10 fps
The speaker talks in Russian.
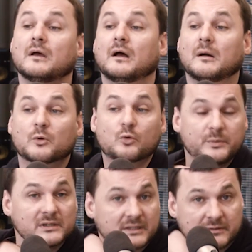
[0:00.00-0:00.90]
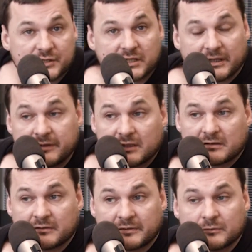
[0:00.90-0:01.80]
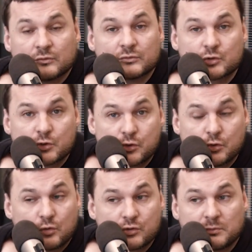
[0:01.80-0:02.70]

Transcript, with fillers: а, погубило этого человека, ну, ну что еще хуже,